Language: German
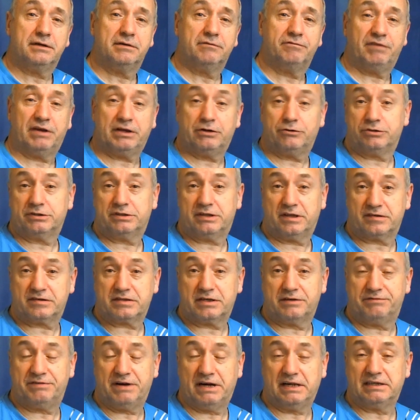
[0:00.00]
wenn euch das
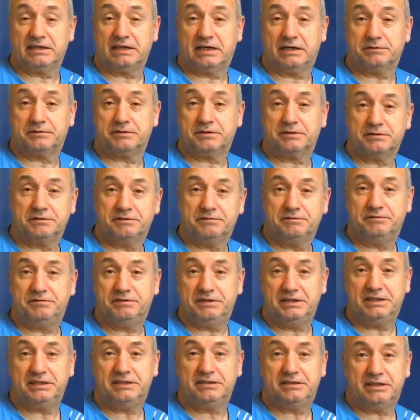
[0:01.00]
gefallen hat,
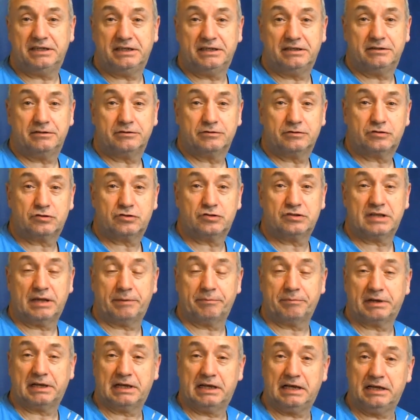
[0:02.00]
wie ich den
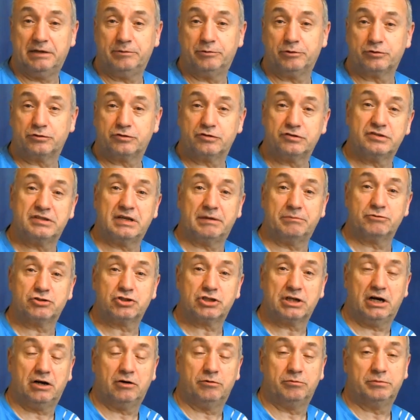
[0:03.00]
zusammenklebe oder
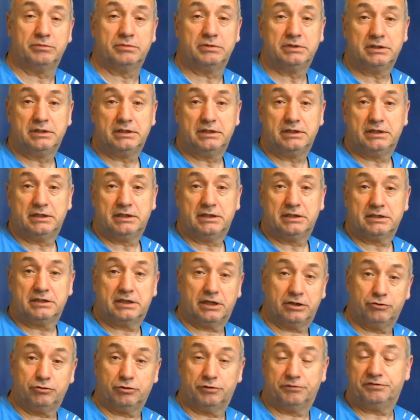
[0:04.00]
zusammenschrauben,
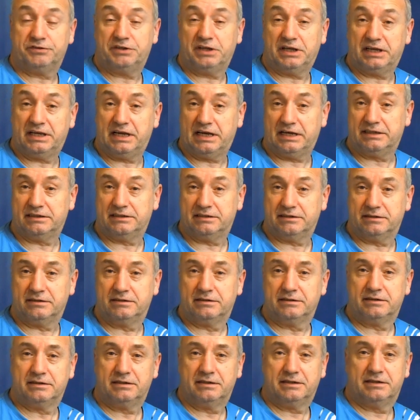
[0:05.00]
dann dürft ihr gerne
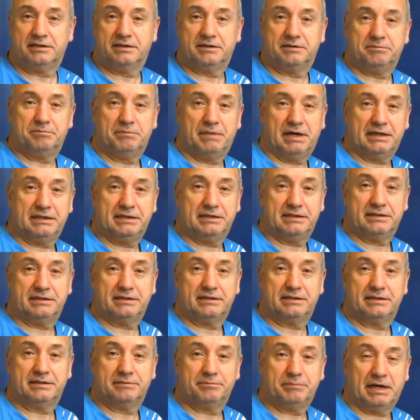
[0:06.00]
meine,
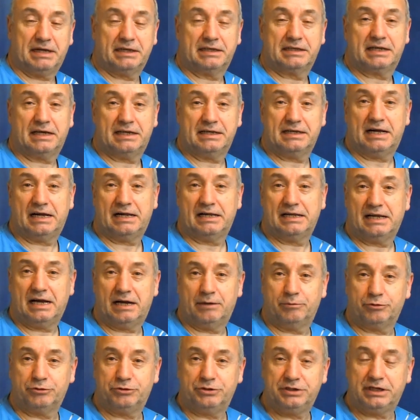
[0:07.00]
meinen Kanal
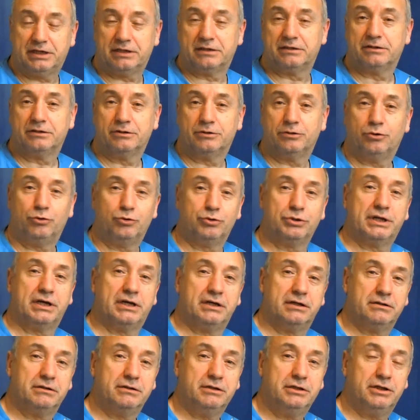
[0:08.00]
abonnieren
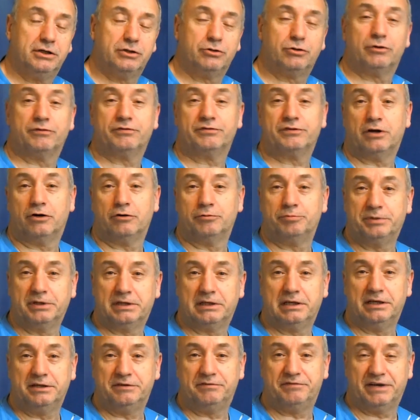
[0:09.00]
oder ihr dürft auch
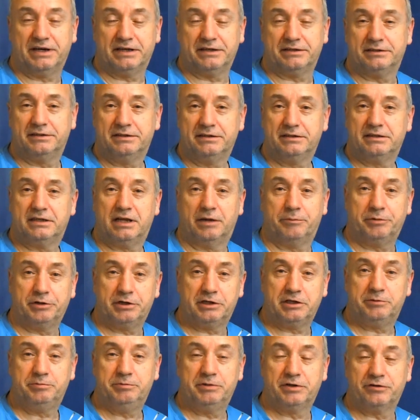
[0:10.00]
Mitglied werden,
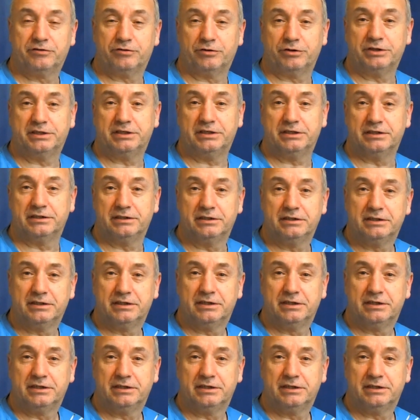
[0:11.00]
damit ich mir solche